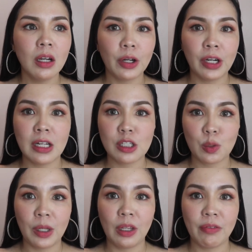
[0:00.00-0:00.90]
earliest
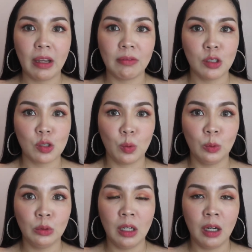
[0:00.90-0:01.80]
25 years
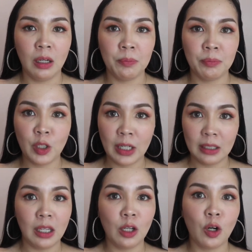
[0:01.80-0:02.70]
old, um, you can
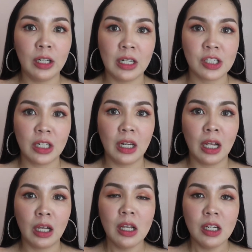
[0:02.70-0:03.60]
take collagen na,